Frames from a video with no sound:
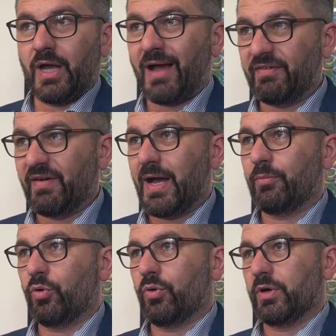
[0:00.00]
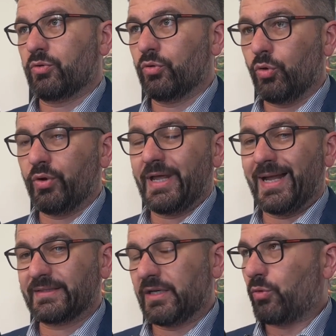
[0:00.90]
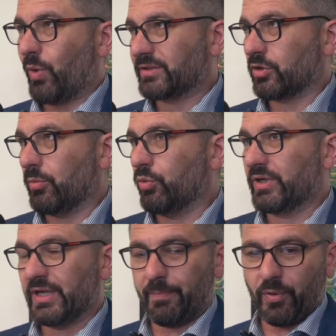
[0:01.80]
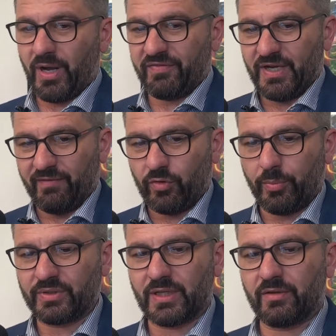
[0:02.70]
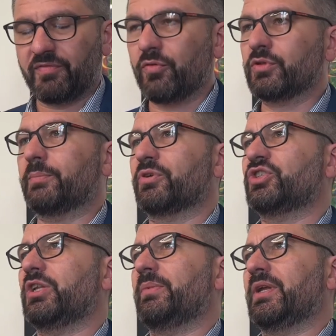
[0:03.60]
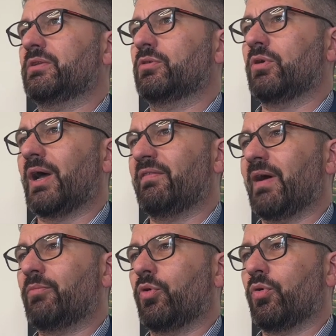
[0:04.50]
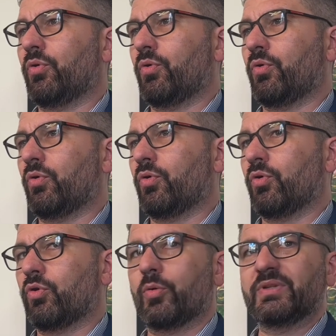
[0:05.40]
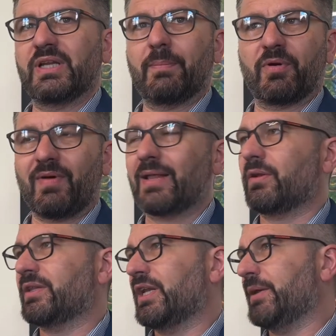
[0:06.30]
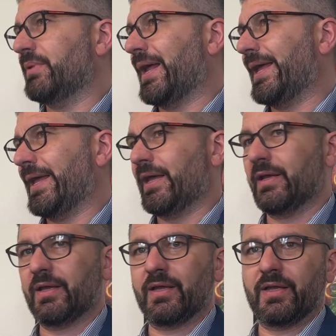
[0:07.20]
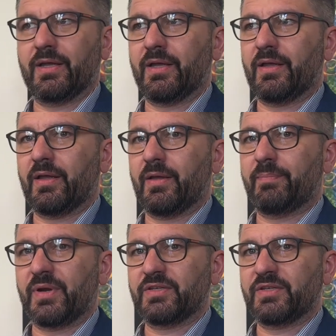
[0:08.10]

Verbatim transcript: Avevamo con noi altri quattro comuni che poi alla fine avevano portato in fondo il procedimento, avevamo dire, approvato la delibera e, eh,